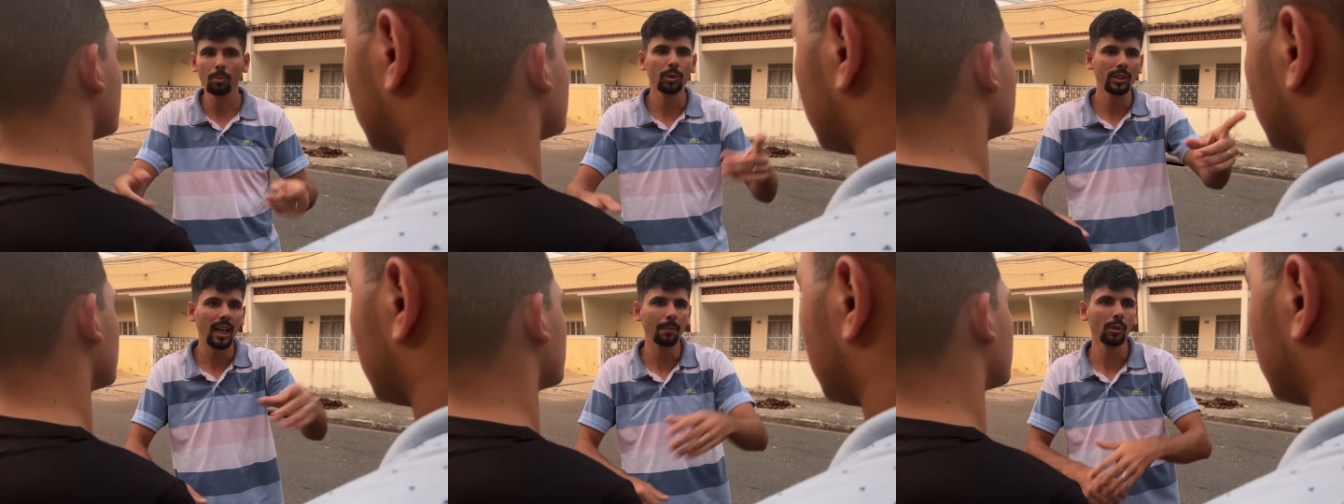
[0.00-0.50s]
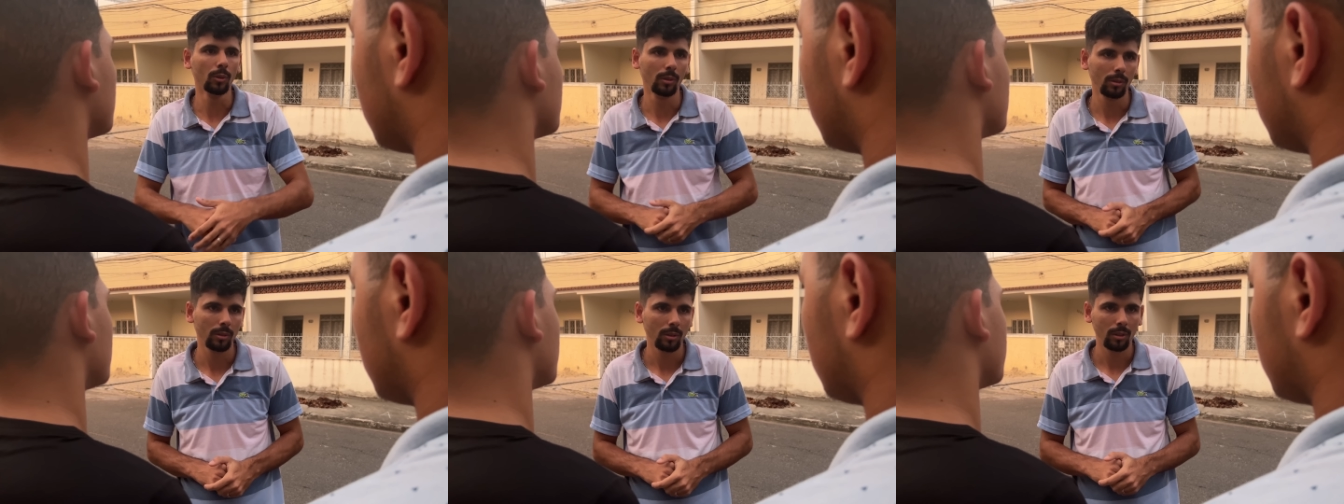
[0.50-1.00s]
mil, 10 mil?
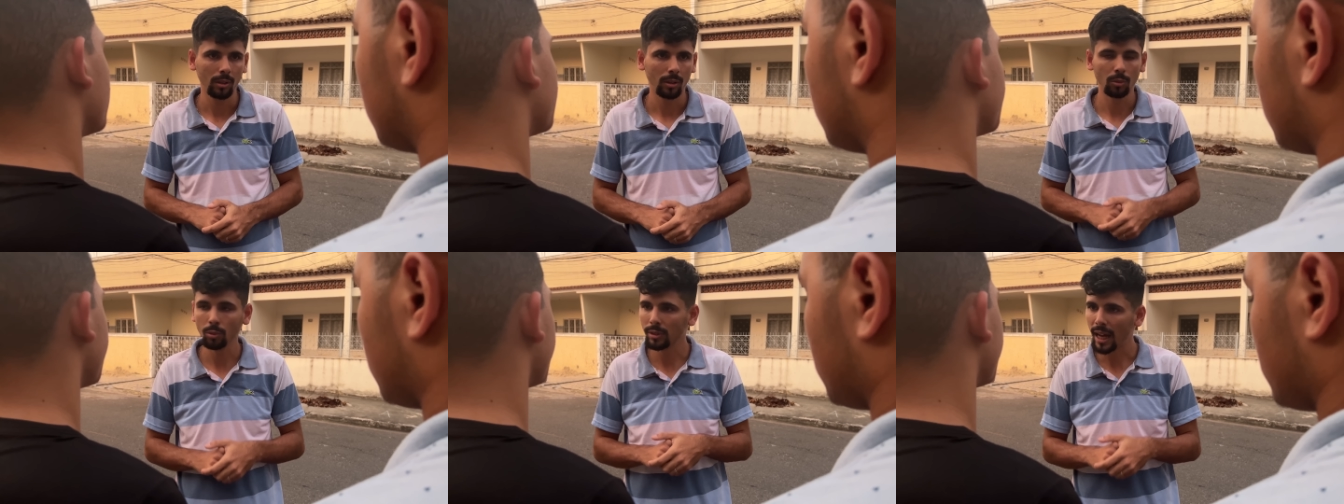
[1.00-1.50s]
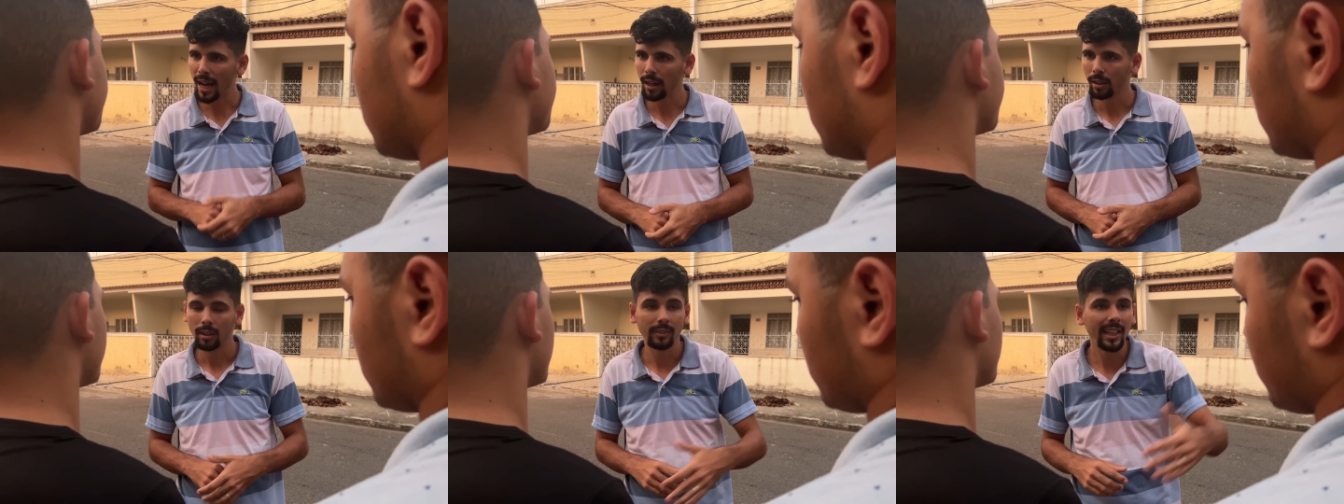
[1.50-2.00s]
Não dá.
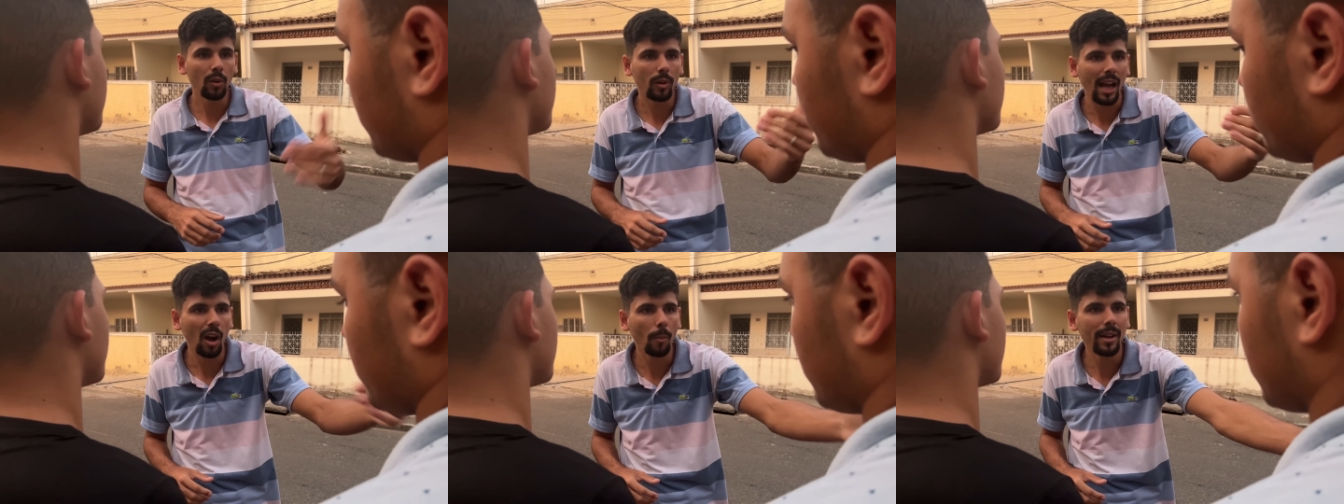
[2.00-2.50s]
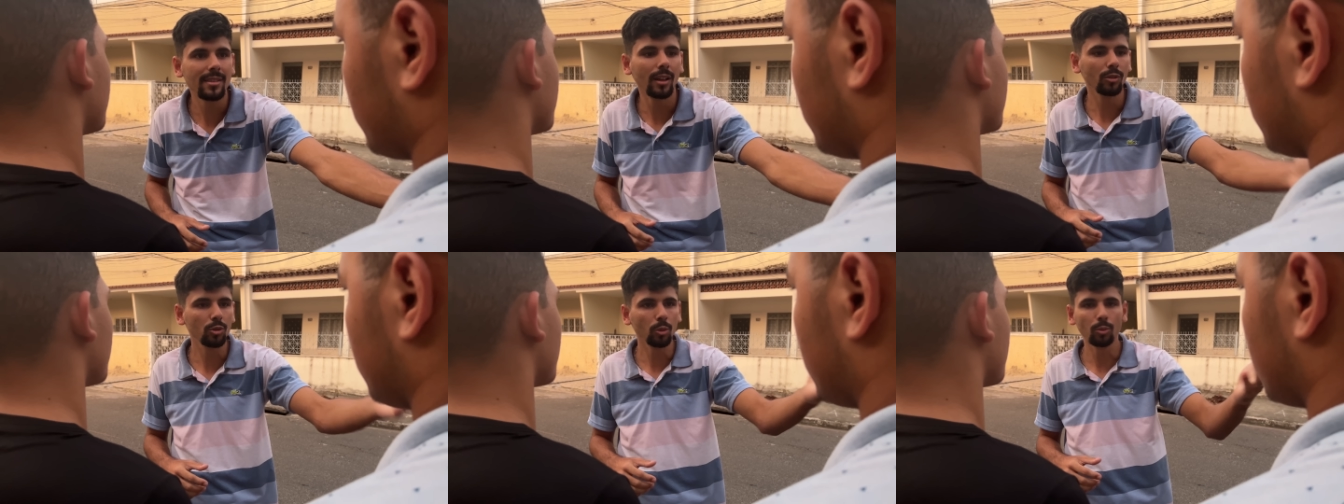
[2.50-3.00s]
Nem o cargo mais
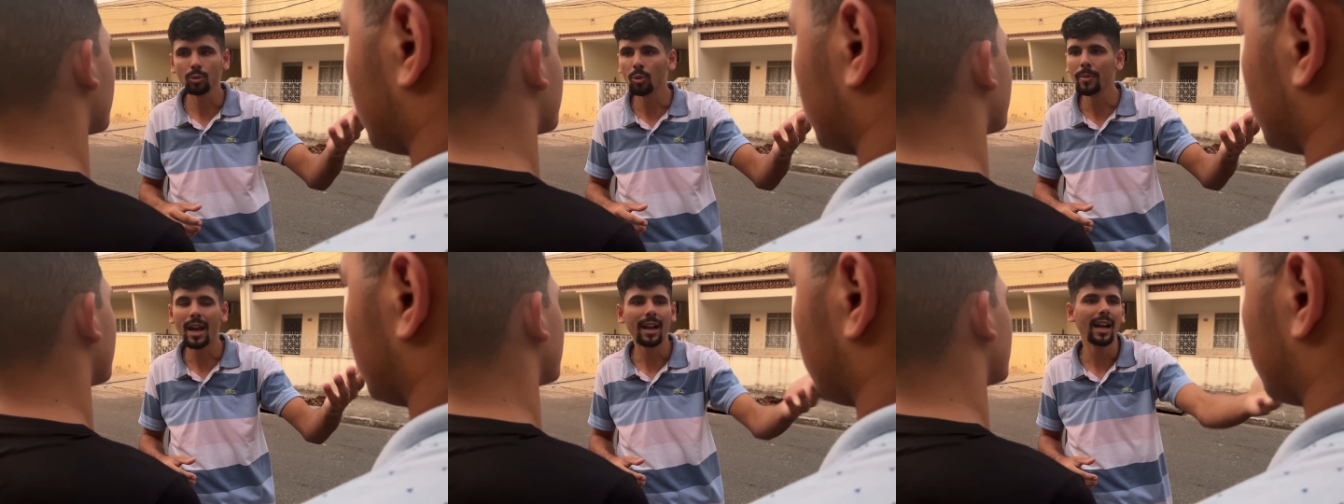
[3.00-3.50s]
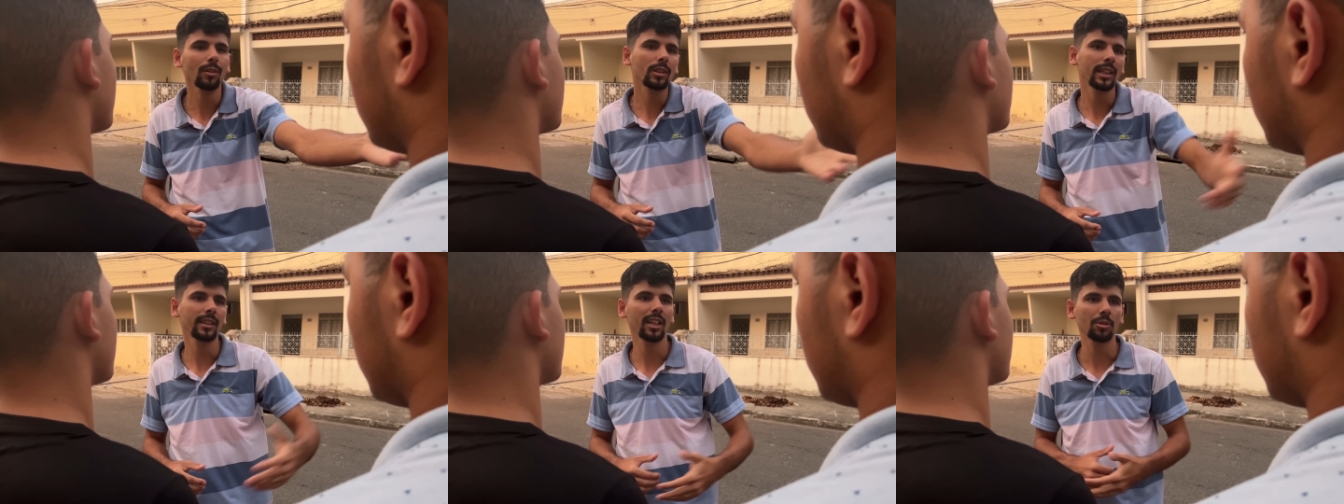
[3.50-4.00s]
alto de um, de um mercado
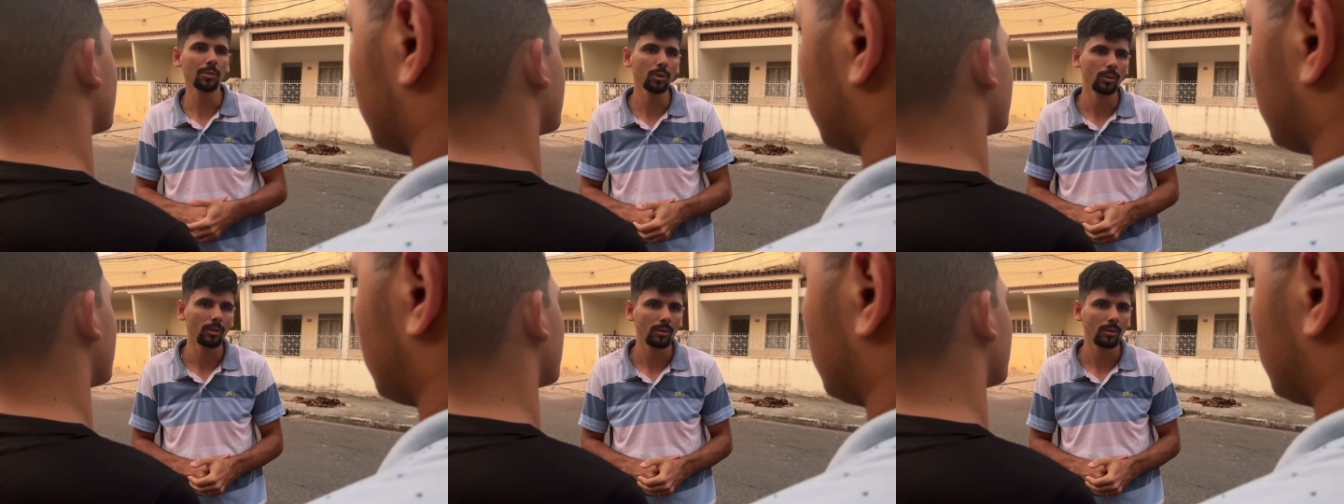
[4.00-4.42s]
ganha 10 mil.